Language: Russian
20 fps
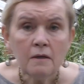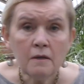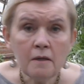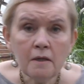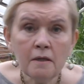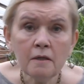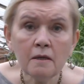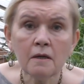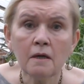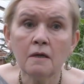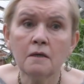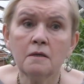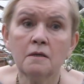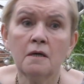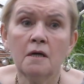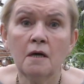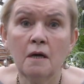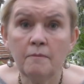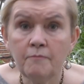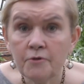и, как
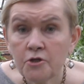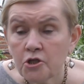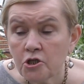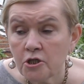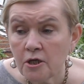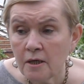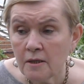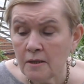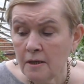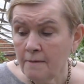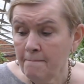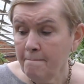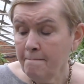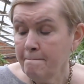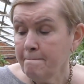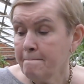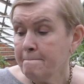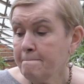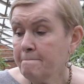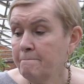я и обещала,
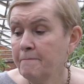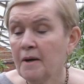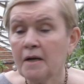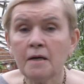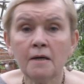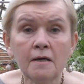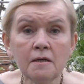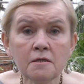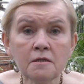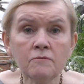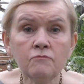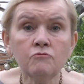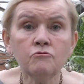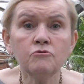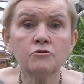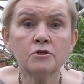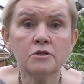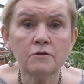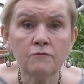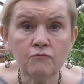
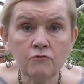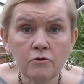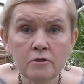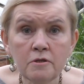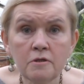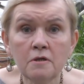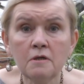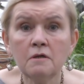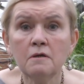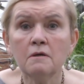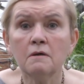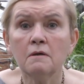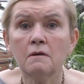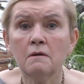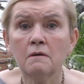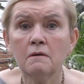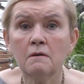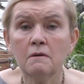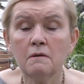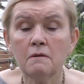показываю сегодня
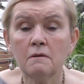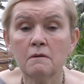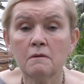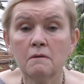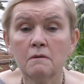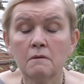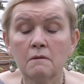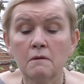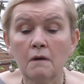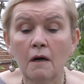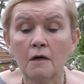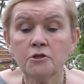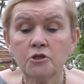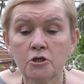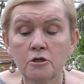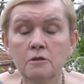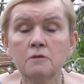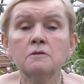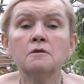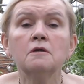э,
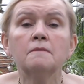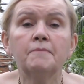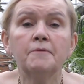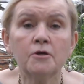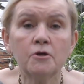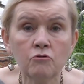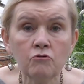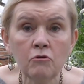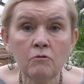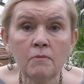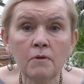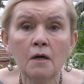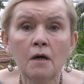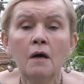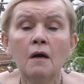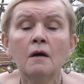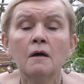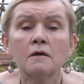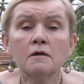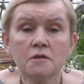очередные приемы
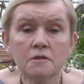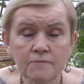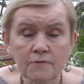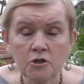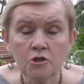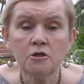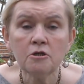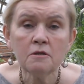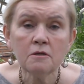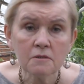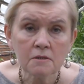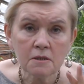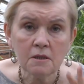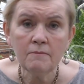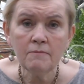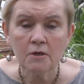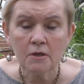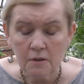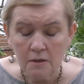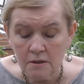размножения
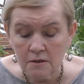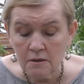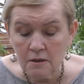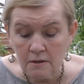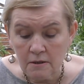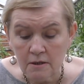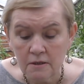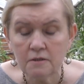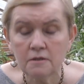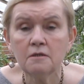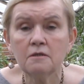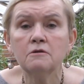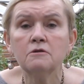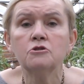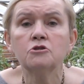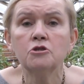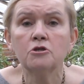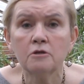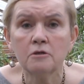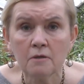самых разных
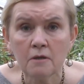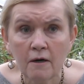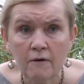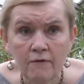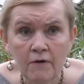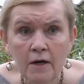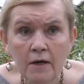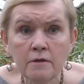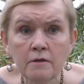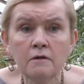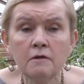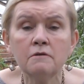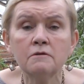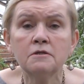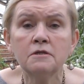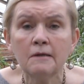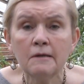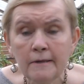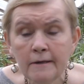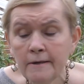растений. Черенкование,
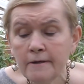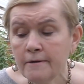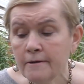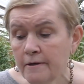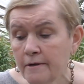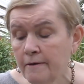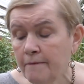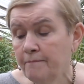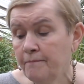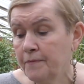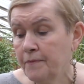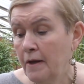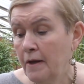деление.